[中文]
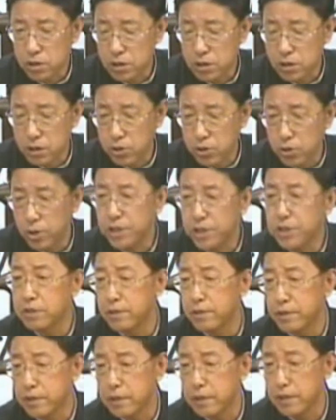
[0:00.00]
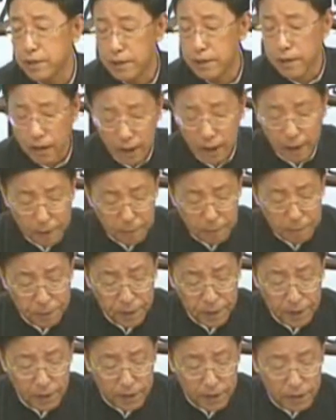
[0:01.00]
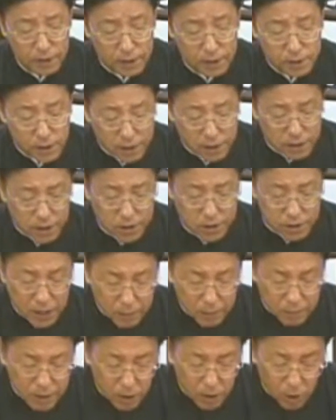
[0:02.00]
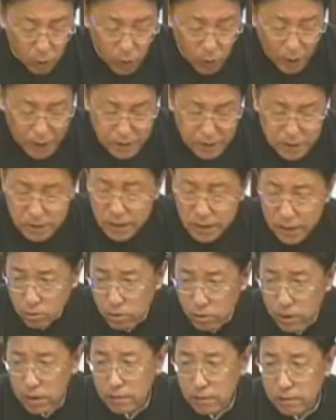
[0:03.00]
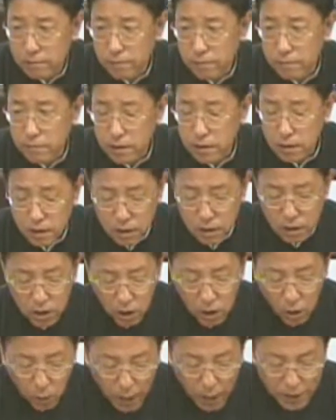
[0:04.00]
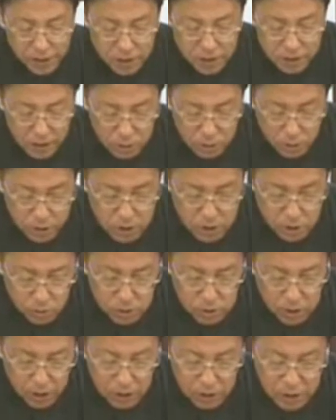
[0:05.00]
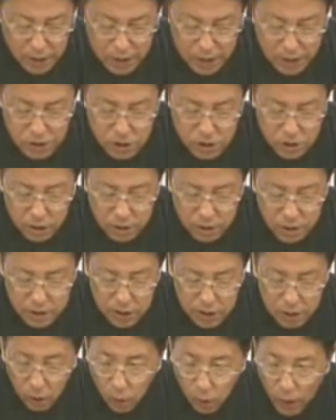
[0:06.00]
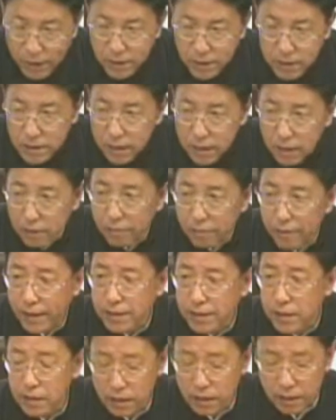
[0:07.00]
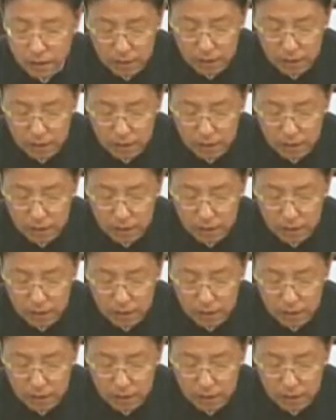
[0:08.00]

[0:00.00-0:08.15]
但这是他对于繁体字、繁体字和简化字弄不清楚，这是个学识问题啊。但是前面这个“华”字写对了。